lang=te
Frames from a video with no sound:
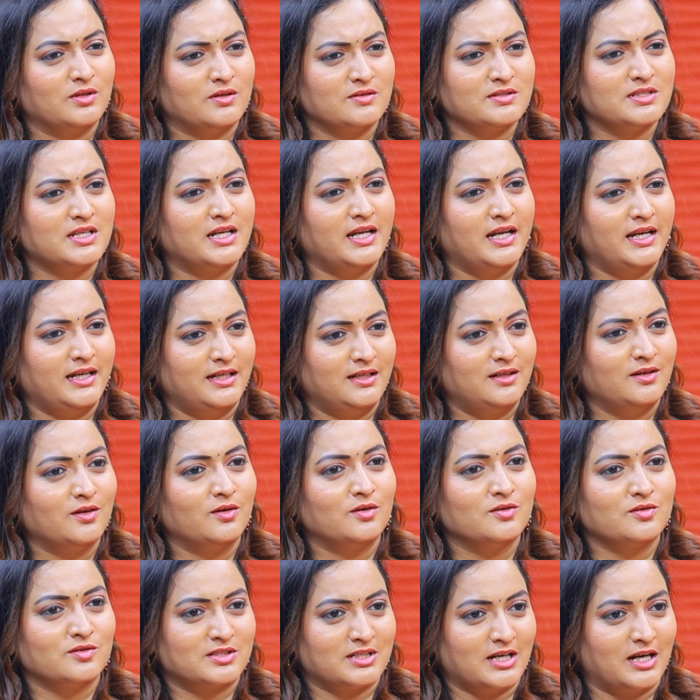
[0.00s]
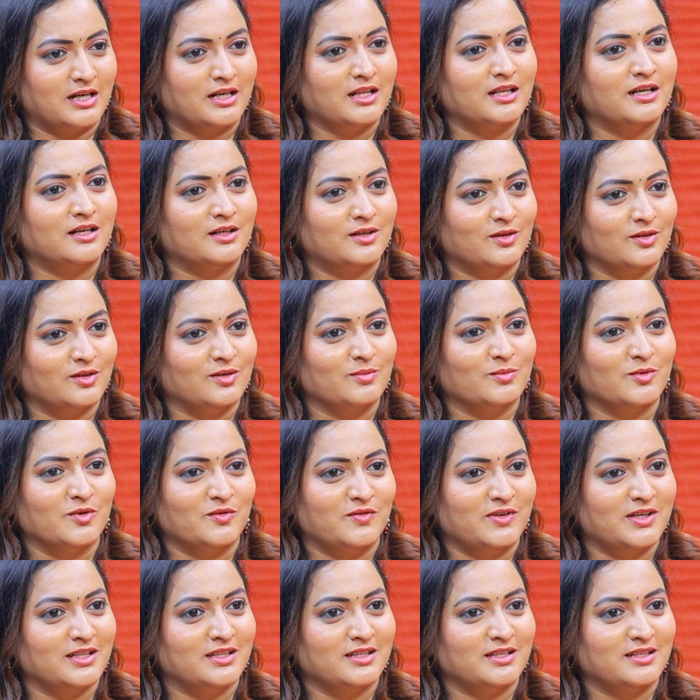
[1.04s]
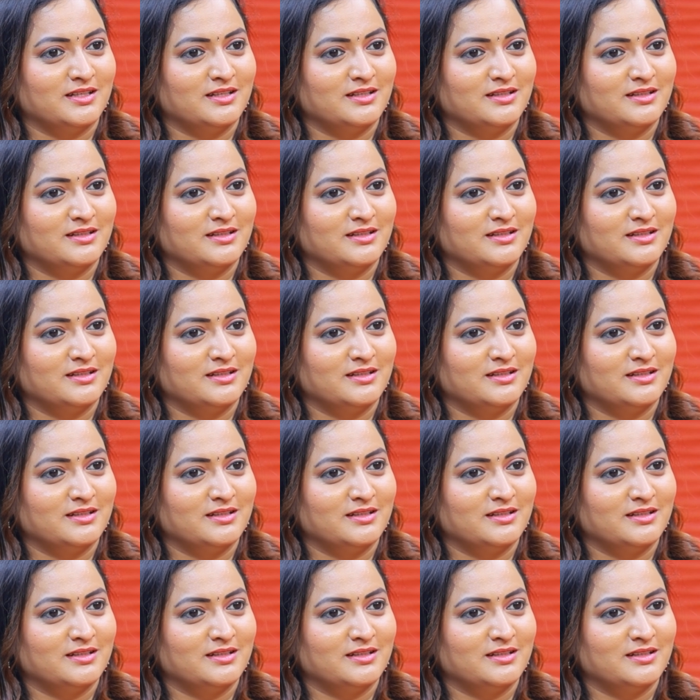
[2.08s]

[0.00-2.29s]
టూ ఎయిట్ ఎయిట్లో స్టార్ట్ అయినట్టుంది మూవీ అది